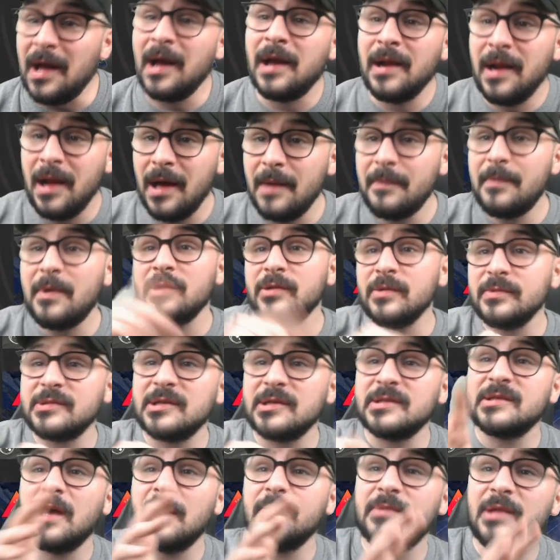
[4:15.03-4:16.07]
Ah, là, par exemple,
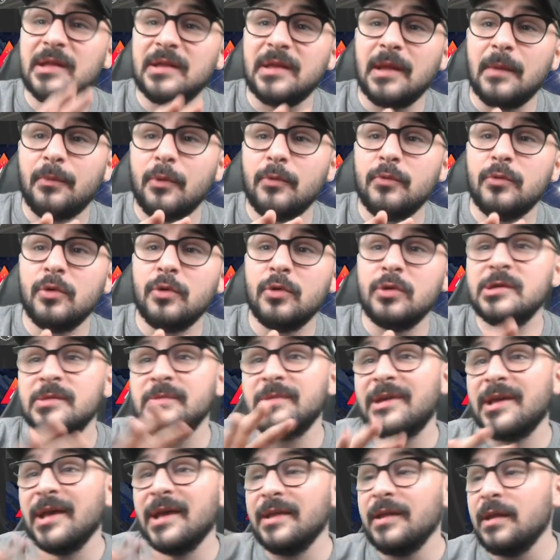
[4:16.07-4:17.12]
ça serait peut-être un peu mieux.
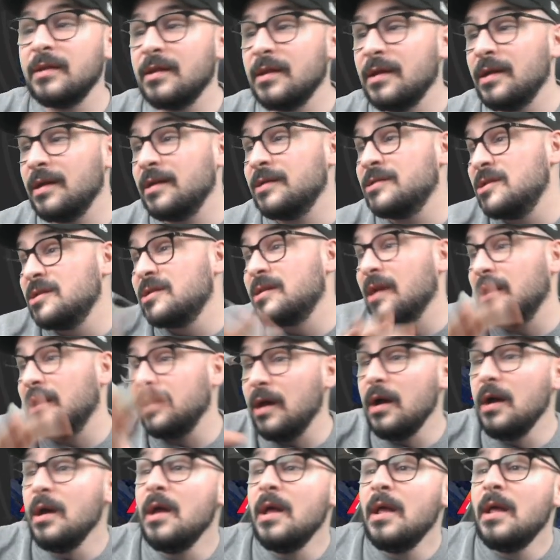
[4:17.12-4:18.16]
Jim Cannon, euh, Jim
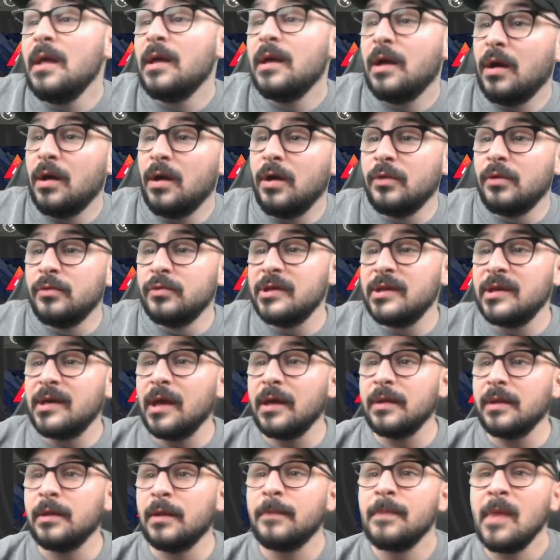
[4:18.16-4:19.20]
Cana, euh,
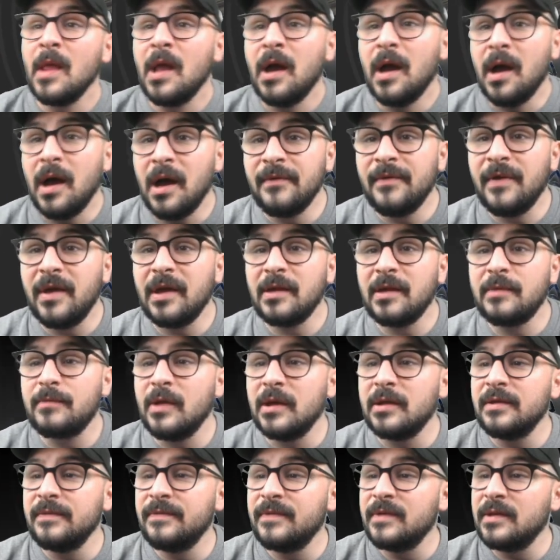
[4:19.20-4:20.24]
Avec,
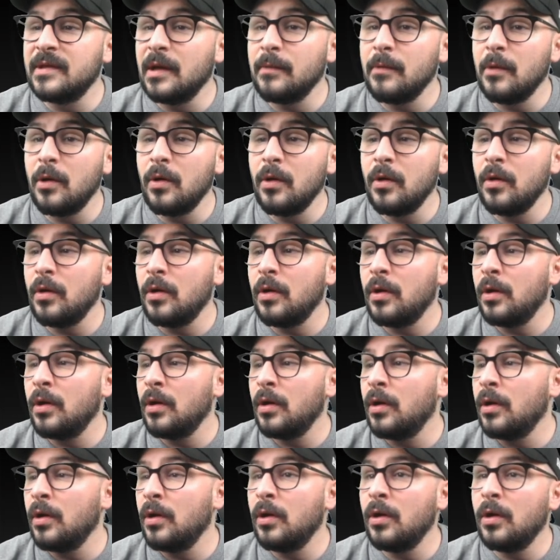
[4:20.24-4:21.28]
bien évidemment,
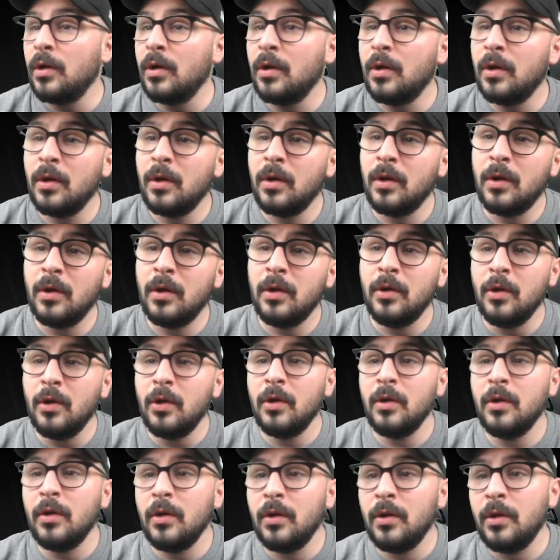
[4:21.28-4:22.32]
euh,
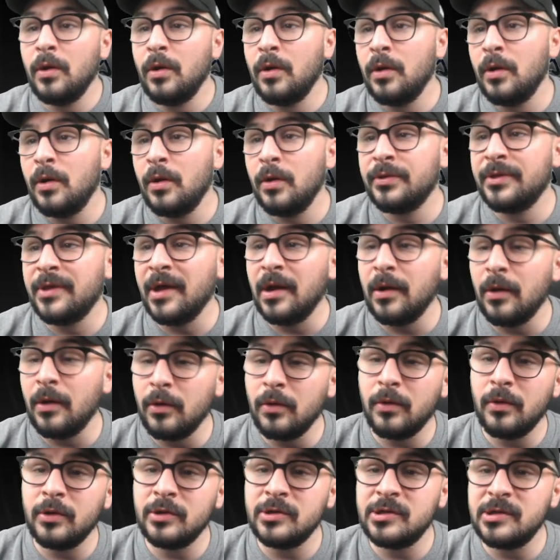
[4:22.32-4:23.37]
le
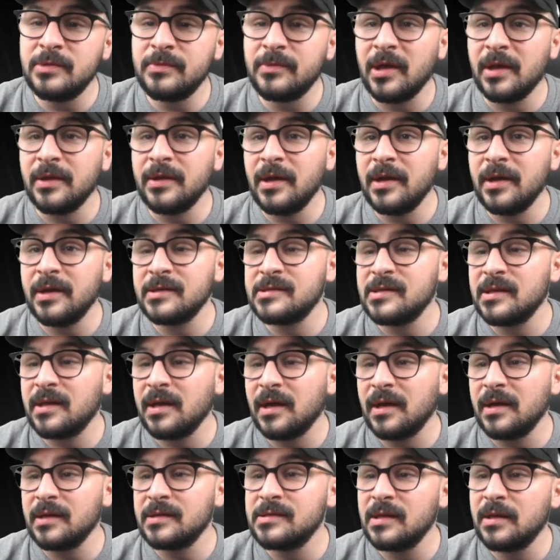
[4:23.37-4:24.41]
talent Jim Cana, etc.,
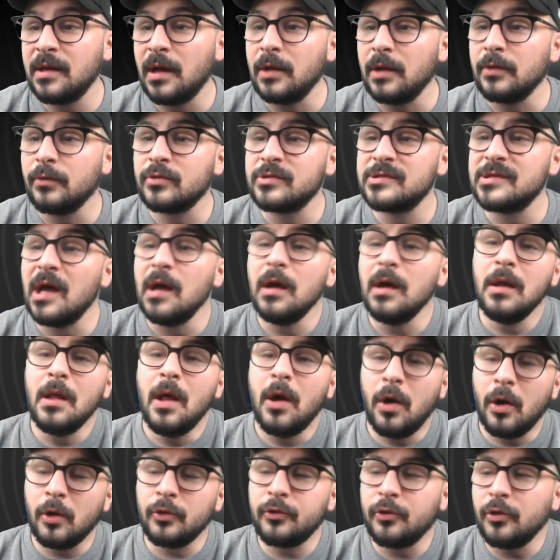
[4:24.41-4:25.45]
etc. Donc ça,
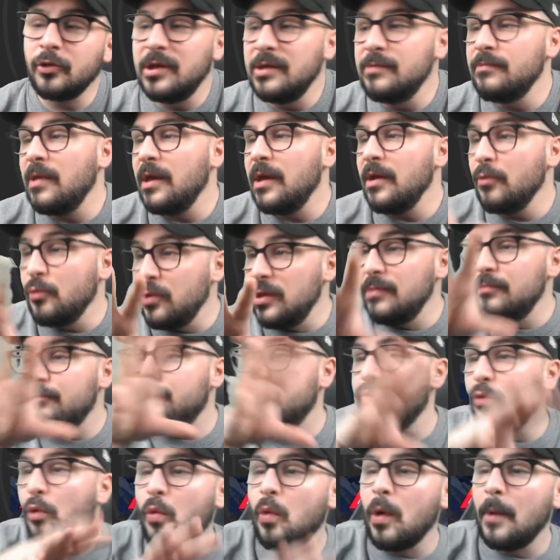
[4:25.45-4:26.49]
entre guillemets, oui,
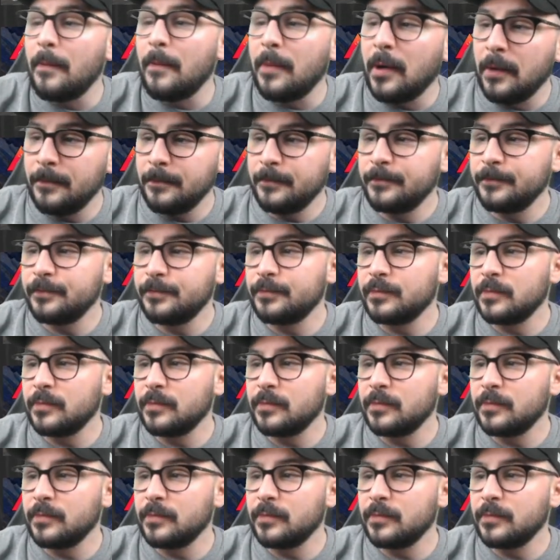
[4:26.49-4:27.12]
pourquoi pas.